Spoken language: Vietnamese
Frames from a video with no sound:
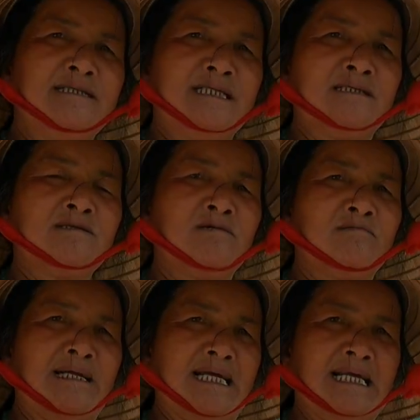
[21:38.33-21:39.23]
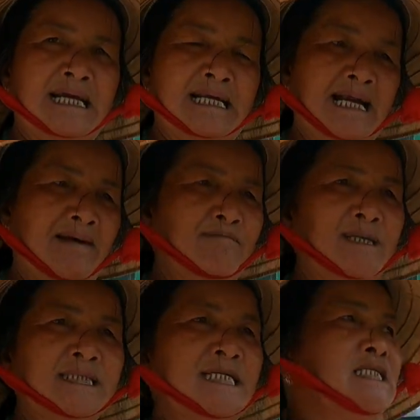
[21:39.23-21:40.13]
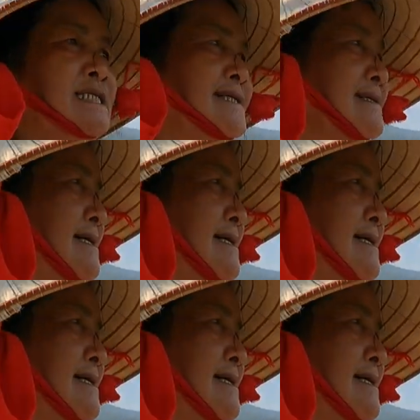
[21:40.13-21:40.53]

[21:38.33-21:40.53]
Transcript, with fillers: người dân tộc ừ. này là làm mấy tiếng chuyện